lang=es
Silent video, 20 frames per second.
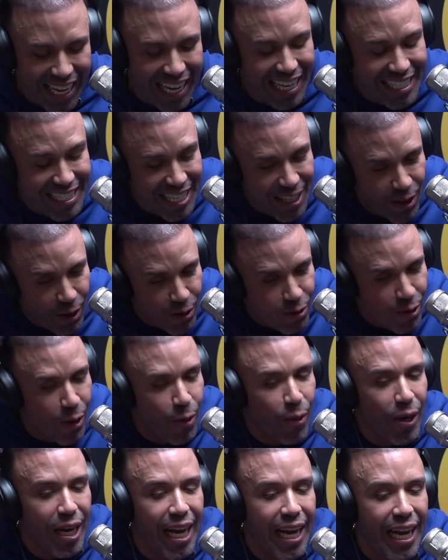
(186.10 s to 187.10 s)
endoso eh, eh, a
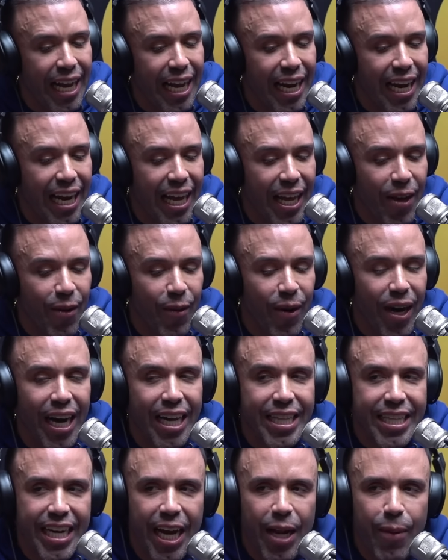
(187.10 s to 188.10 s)
Julián Gil le iba a
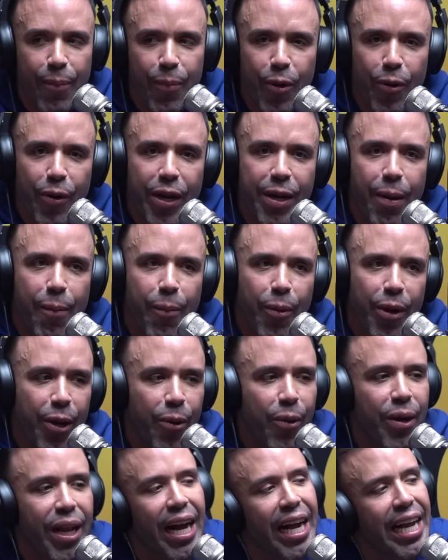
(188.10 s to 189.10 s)
traer problemas porque
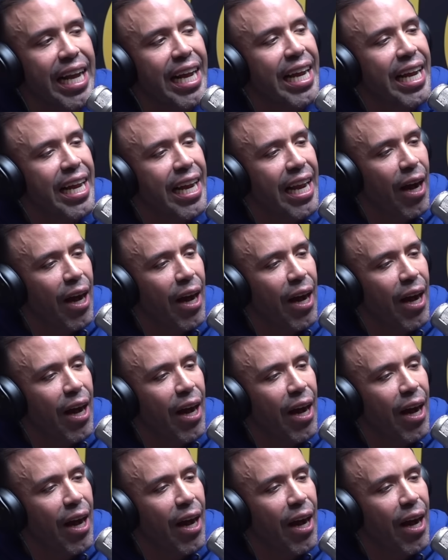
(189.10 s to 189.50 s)
Julián Gil,